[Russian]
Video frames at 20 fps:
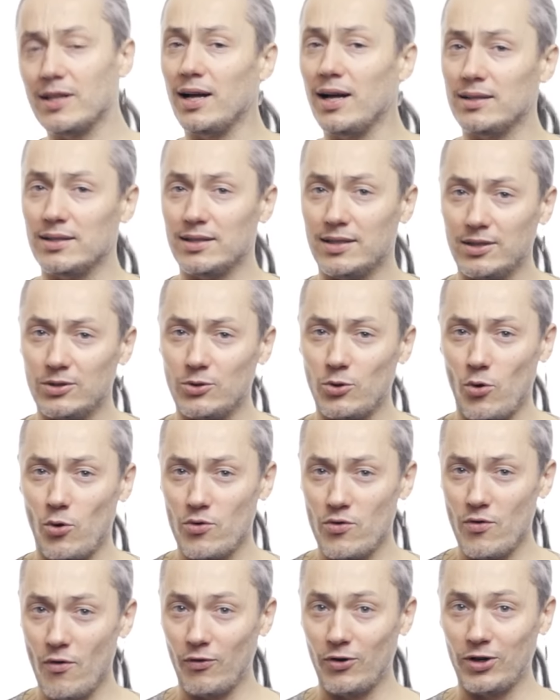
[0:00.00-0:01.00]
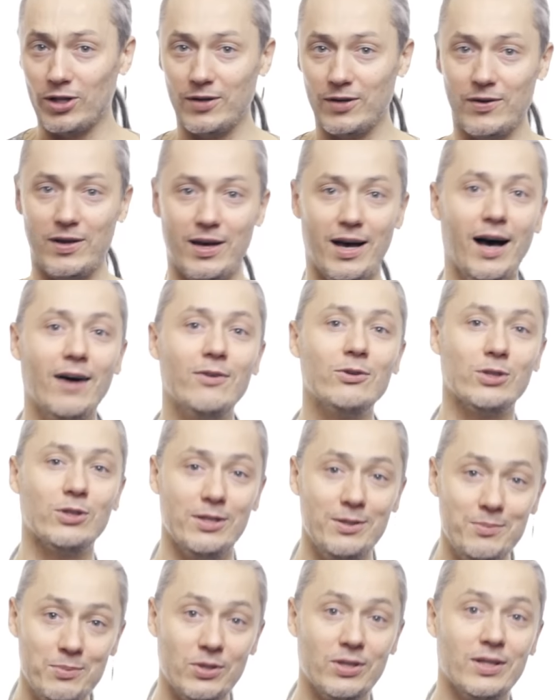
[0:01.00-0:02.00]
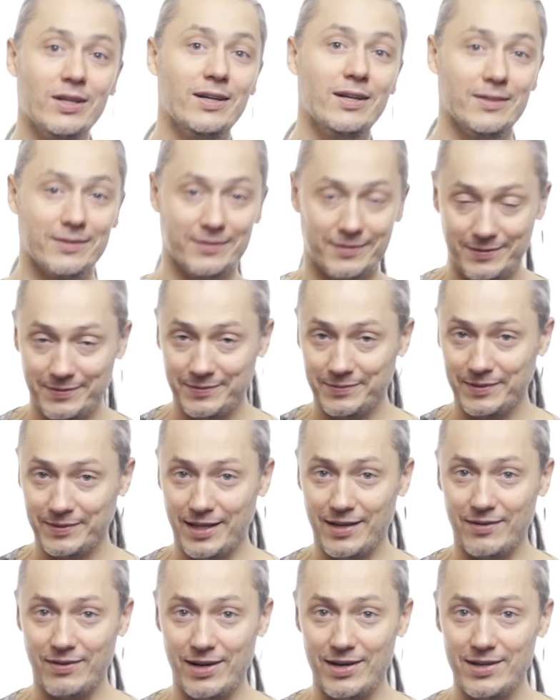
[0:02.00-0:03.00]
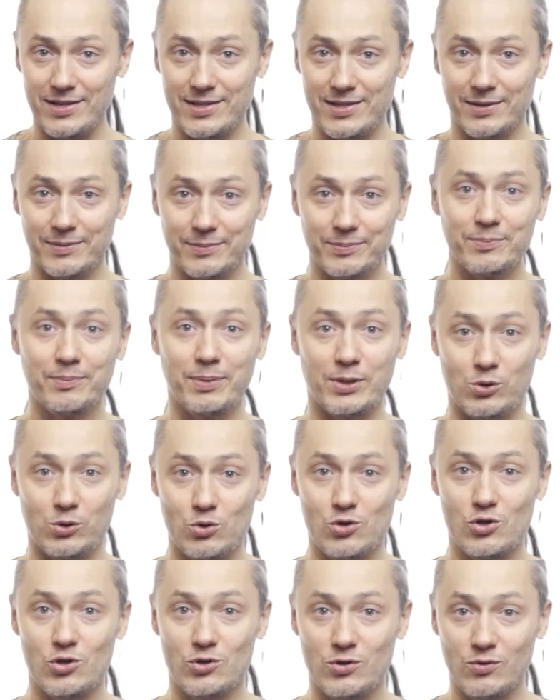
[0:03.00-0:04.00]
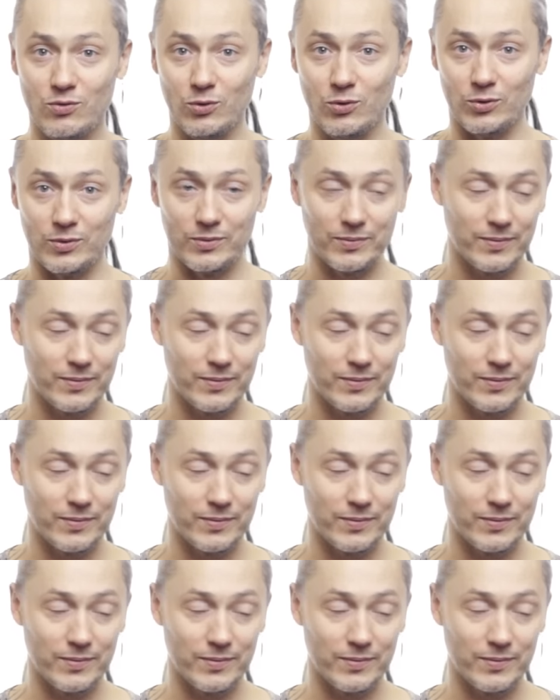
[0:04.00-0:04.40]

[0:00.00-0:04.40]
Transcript: данных, которые у него в голове, а вот именно говорить по существу.